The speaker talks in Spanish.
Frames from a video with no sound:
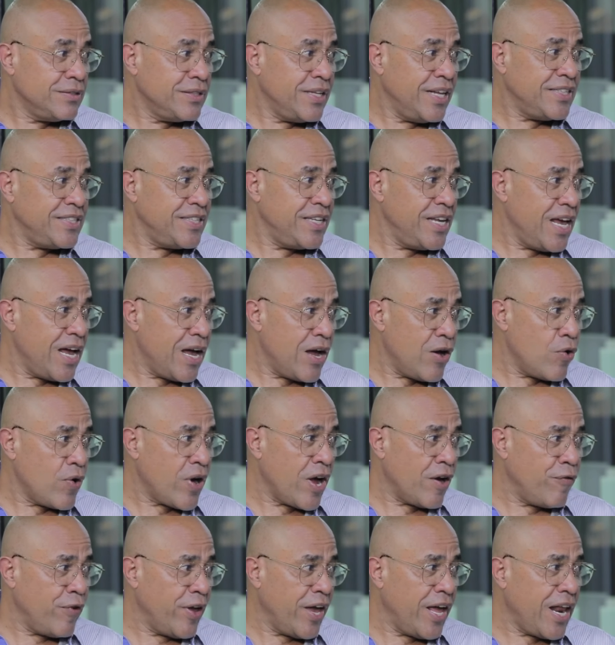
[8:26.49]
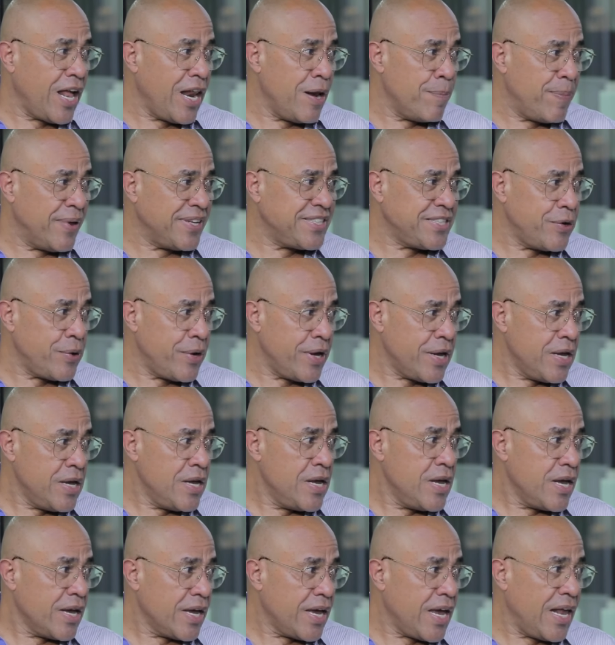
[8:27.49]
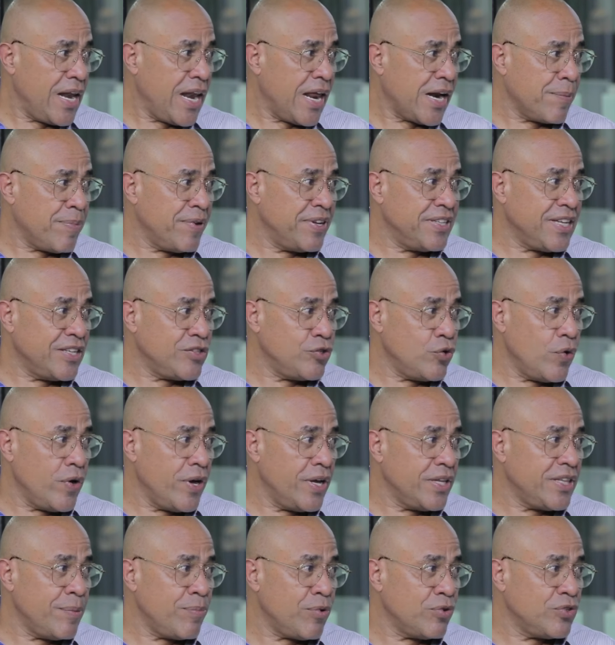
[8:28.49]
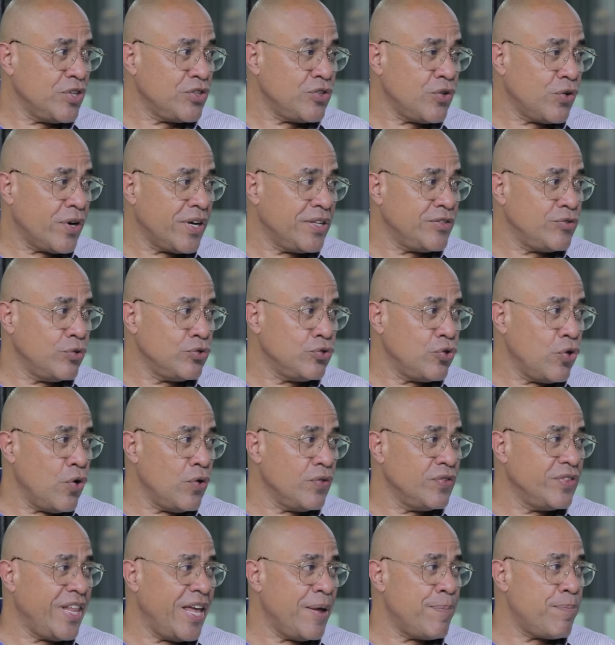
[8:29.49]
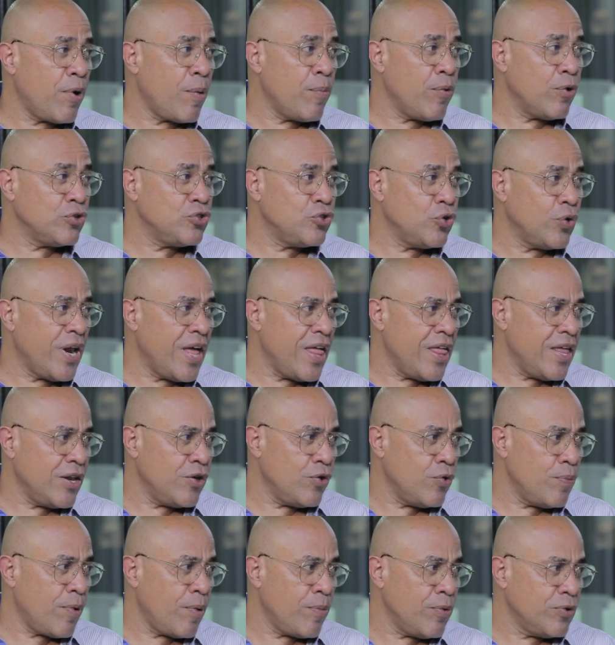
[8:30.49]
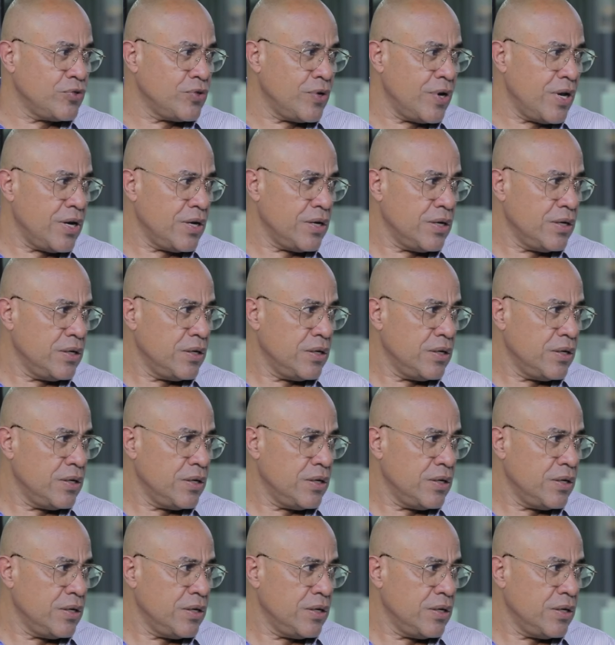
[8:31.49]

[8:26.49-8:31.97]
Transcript: Decía Oscar Figuera del PCB que la representación en este proceso resultó desproporcionada, no proporcional.